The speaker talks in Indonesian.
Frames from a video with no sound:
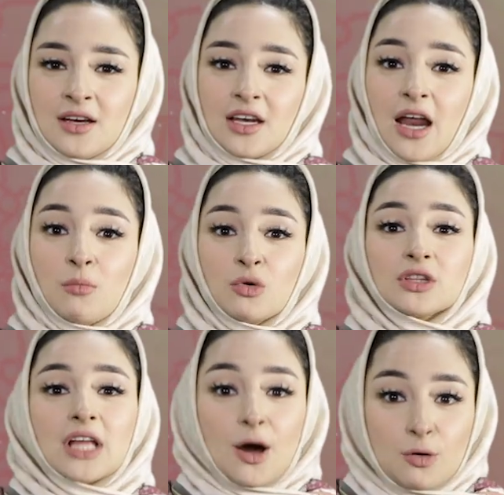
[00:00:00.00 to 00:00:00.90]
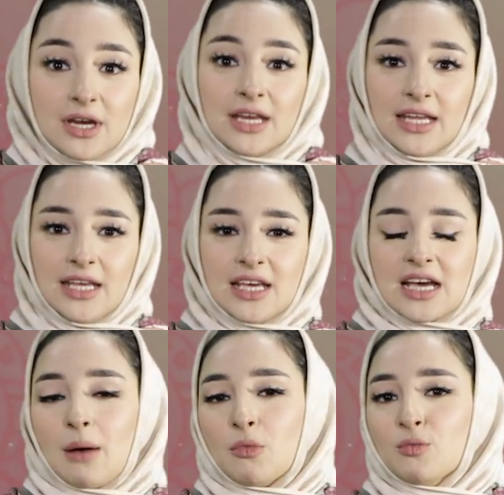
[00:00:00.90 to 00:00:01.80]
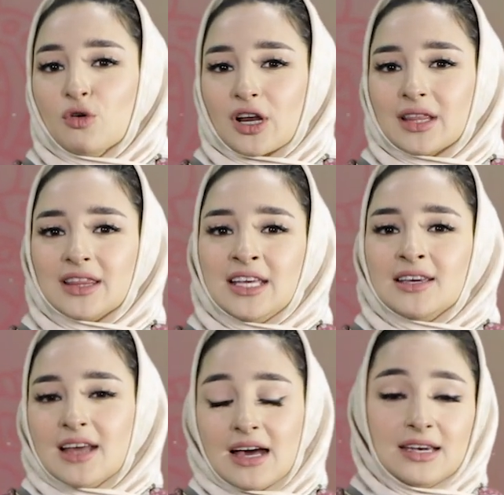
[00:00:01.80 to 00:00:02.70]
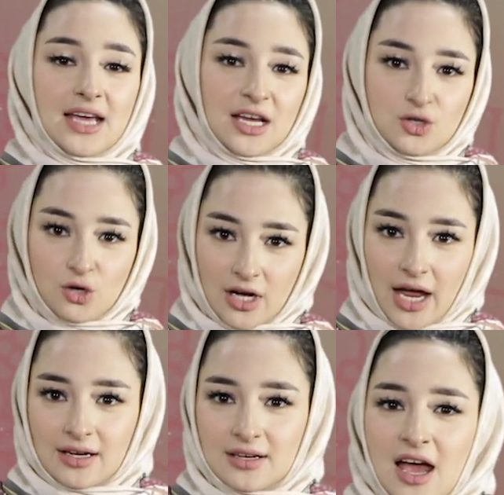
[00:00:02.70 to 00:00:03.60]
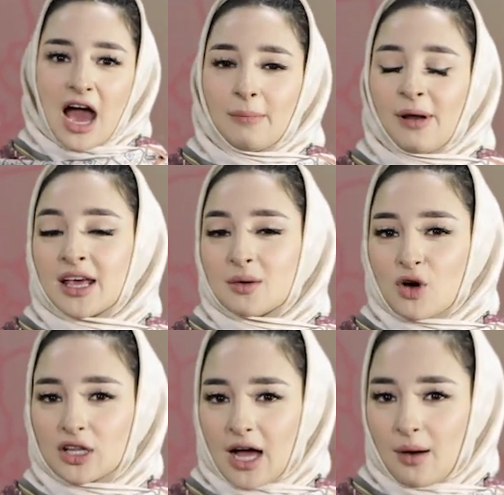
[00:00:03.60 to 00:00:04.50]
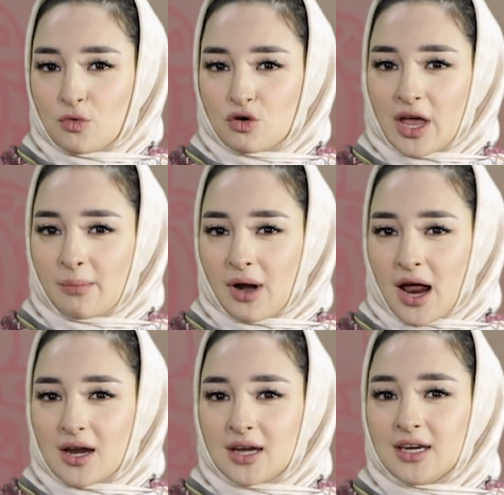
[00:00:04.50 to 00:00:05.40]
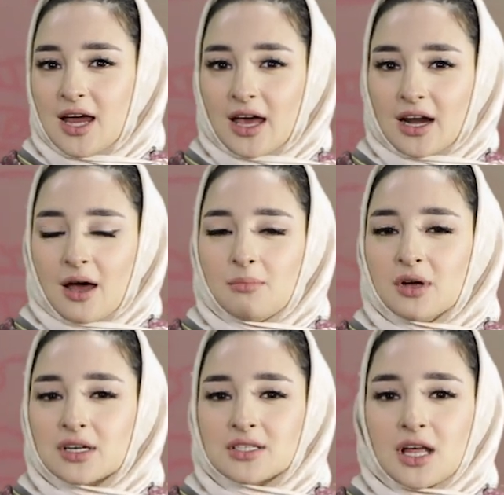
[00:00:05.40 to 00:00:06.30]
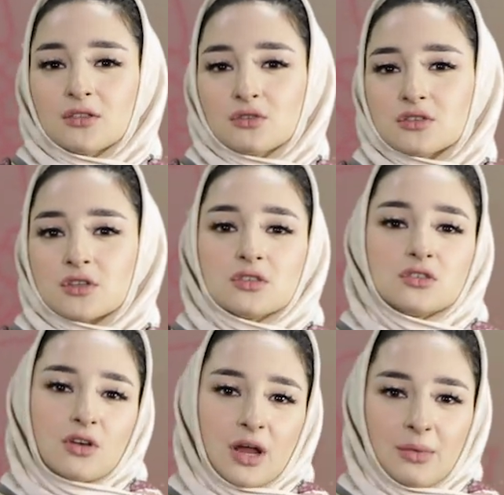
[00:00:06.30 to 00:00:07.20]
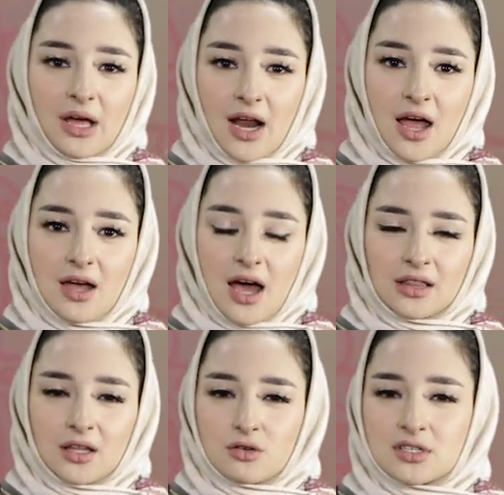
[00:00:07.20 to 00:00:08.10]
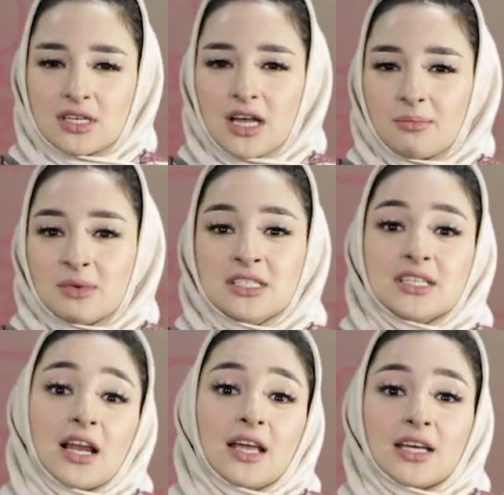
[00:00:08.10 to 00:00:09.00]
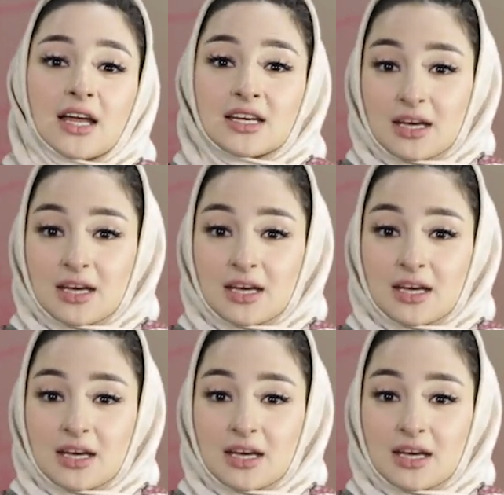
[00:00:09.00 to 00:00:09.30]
Namun tahun ini ngabuburit tidak dianjurkan, apalagi buat kamu yang berada di daerah berstatus zona merah atau sedang menjalankan